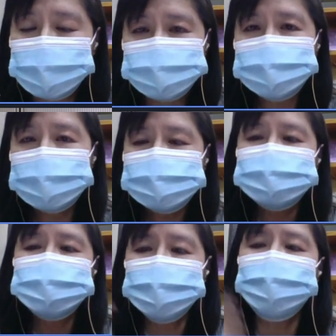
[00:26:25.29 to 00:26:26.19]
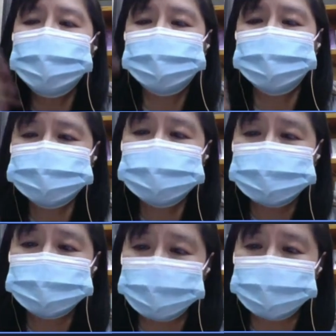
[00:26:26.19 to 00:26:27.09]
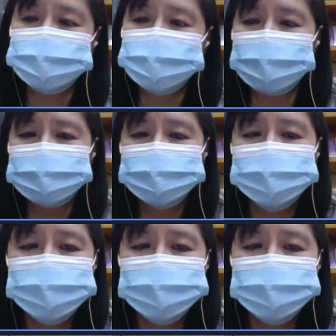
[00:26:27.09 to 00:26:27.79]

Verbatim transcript: 哦，所以它是一个跨楼层的博物馆，